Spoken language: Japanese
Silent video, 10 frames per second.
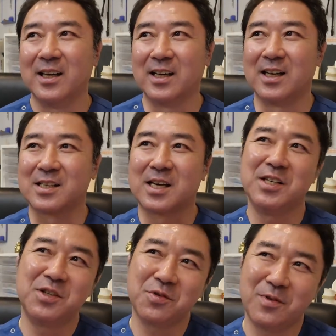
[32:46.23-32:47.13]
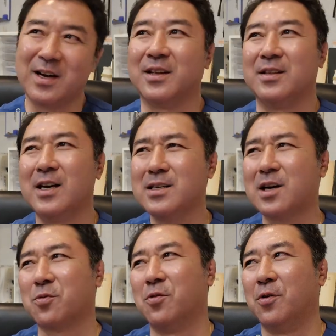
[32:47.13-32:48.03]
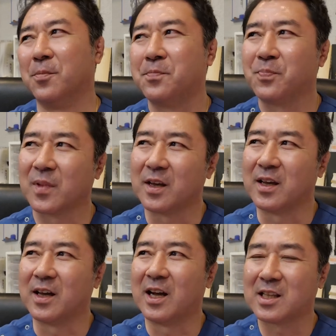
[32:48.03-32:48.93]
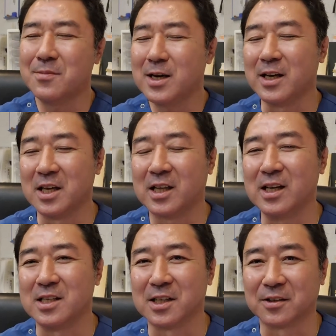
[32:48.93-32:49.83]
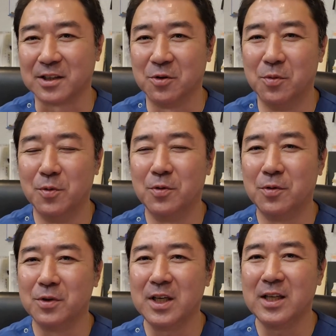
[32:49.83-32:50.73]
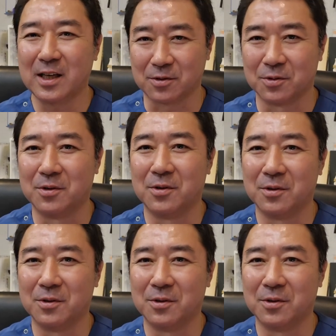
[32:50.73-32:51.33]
えー、最初はなんかこう、えー、頭が痛いんじゃなくて重いなと